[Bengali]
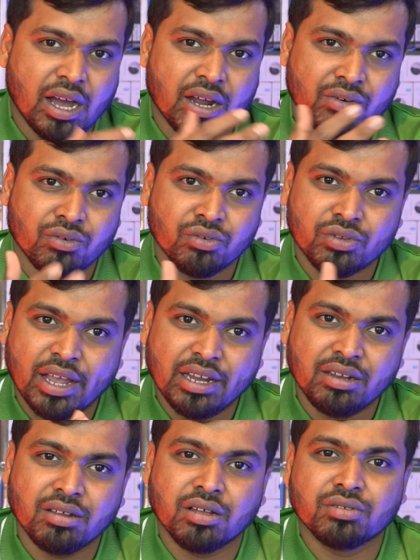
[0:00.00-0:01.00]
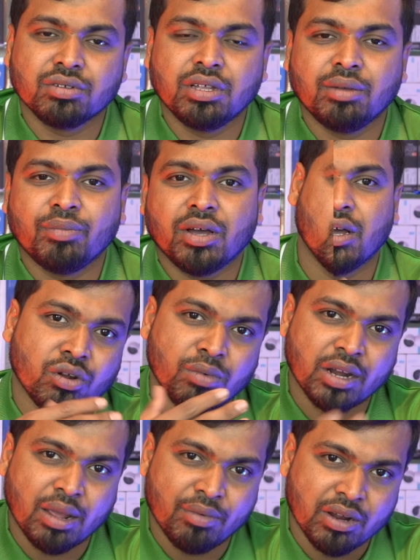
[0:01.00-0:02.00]
আর কোনো সাইড যদি
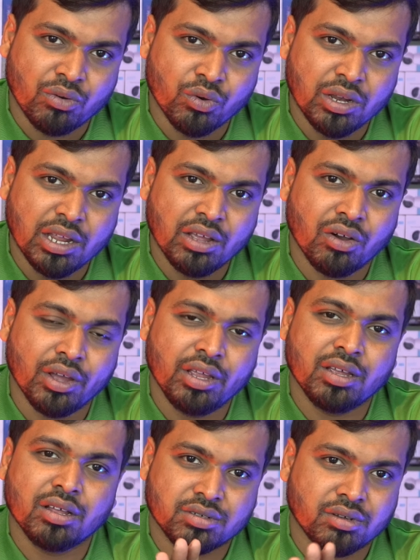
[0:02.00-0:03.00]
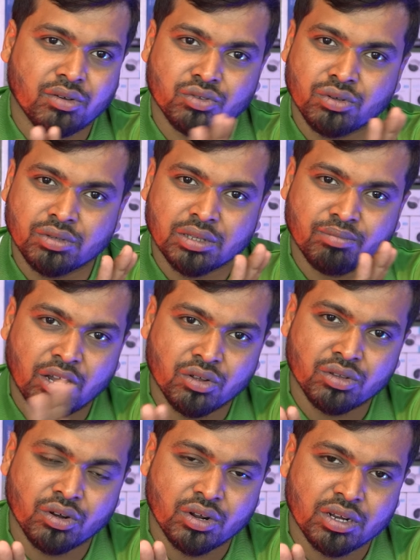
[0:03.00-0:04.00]
নর্মাল ক্যামেরা হইলেই হয় অত ভালো
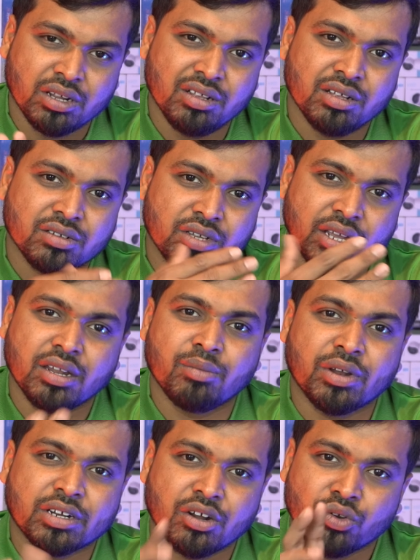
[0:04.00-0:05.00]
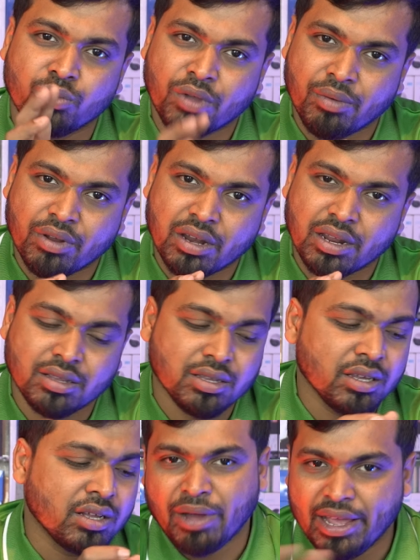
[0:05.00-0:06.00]
দরকার নয় সেখানে আমরা একটা ডোম ক্যামেরা রেখেছি
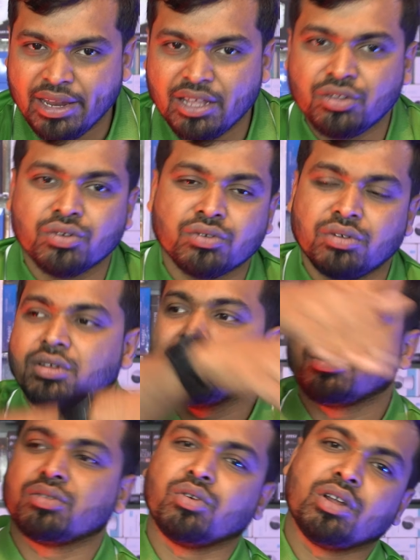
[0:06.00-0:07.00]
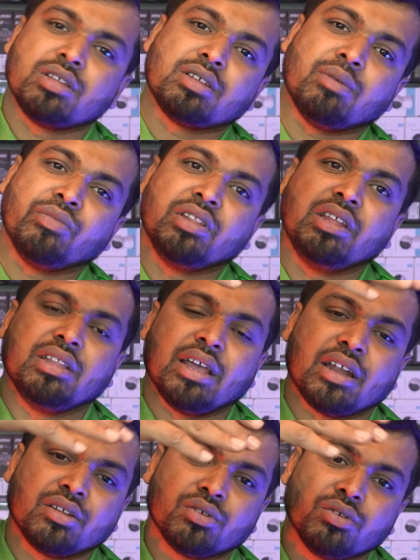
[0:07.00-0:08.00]
বাহিরের জন্য দোকানের সামনে দিয়ে
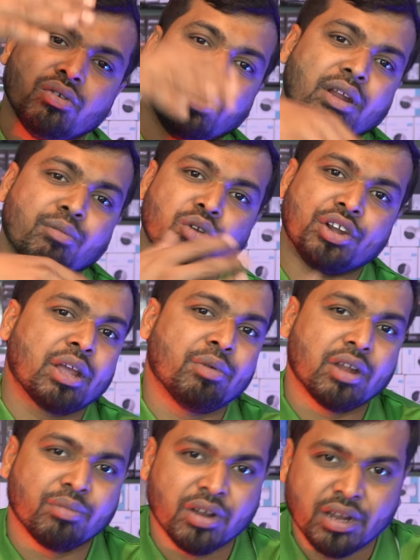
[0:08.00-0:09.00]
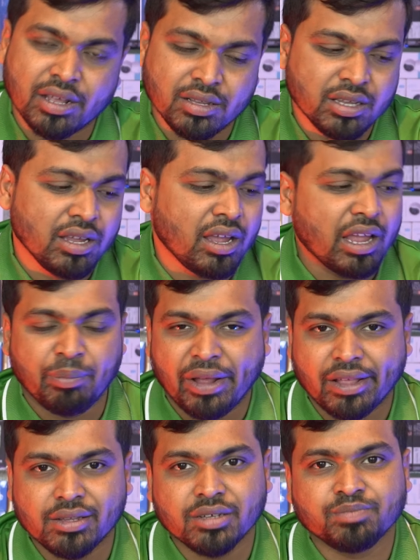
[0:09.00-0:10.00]
দেখার জন্য একটা বুলেট ক্যামেরা আমরা রেখেছি এই
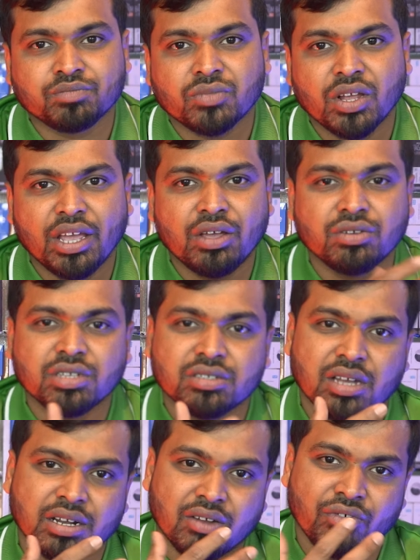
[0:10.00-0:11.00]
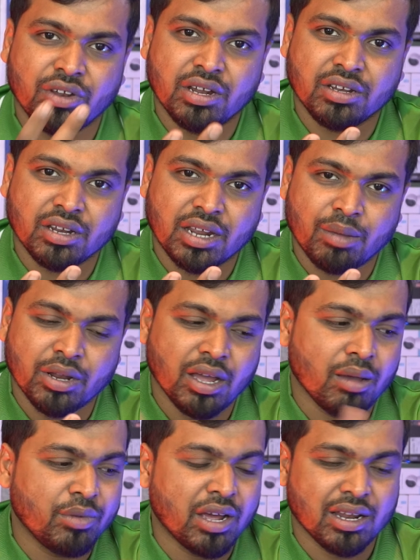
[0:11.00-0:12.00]
প্যাকেজে এই হচ্ছে চারটা ভেরিয়েন্টের ক্যামেরা
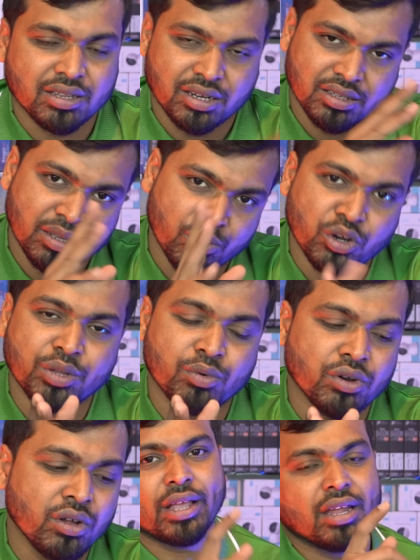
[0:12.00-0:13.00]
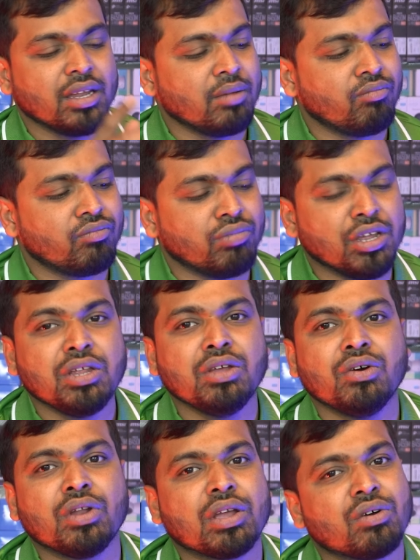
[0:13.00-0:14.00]
আমি আলাদা আলাদা বলে দিব এখানে
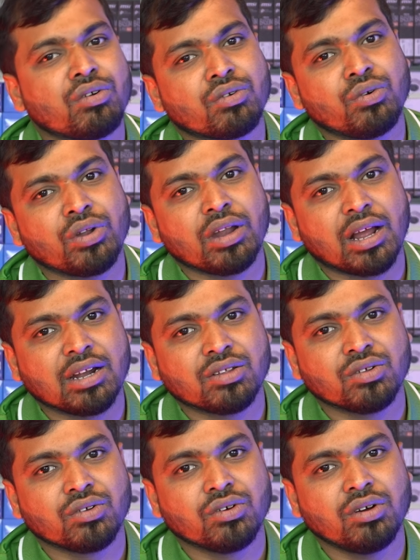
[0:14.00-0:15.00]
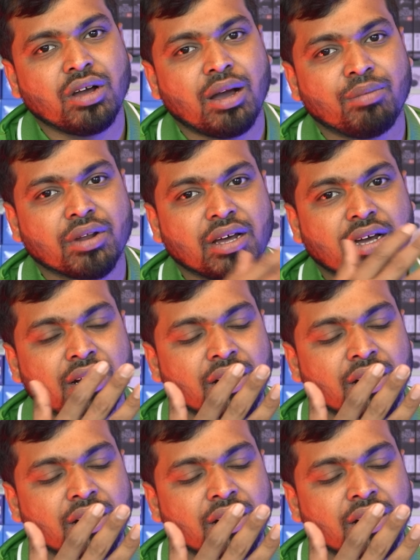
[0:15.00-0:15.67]
ভিডিও রেকর্ড করে রাখার জন্য আমরা